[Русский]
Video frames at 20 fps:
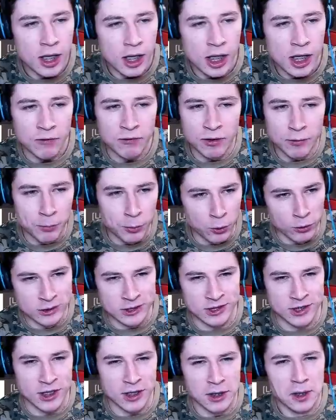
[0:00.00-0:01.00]
И вы
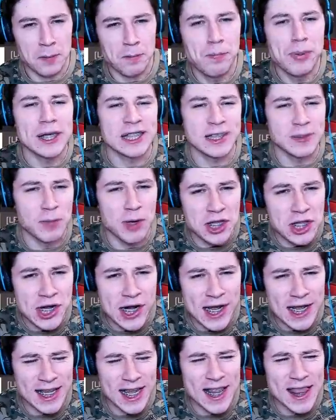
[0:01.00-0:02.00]
просто
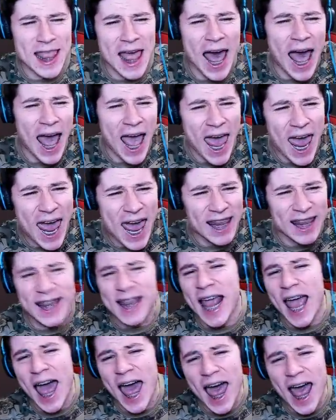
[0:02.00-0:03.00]
посмотрите на это!
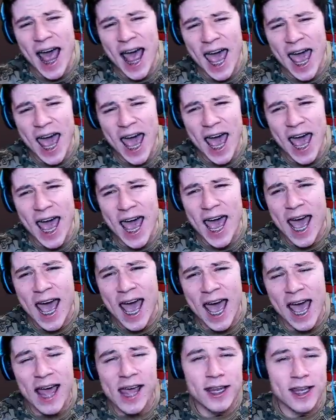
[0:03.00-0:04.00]

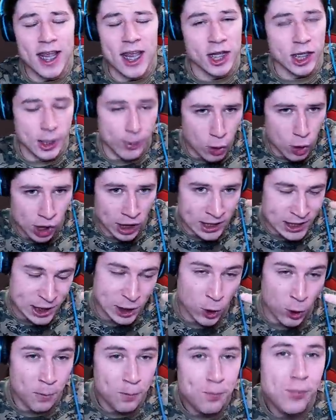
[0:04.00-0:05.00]
Не, не на мое
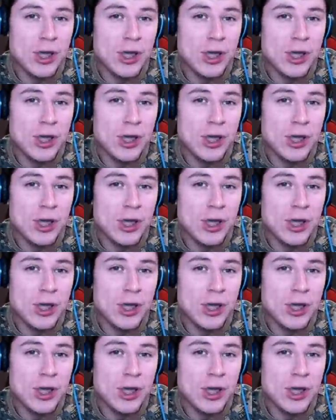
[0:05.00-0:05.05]
лицо.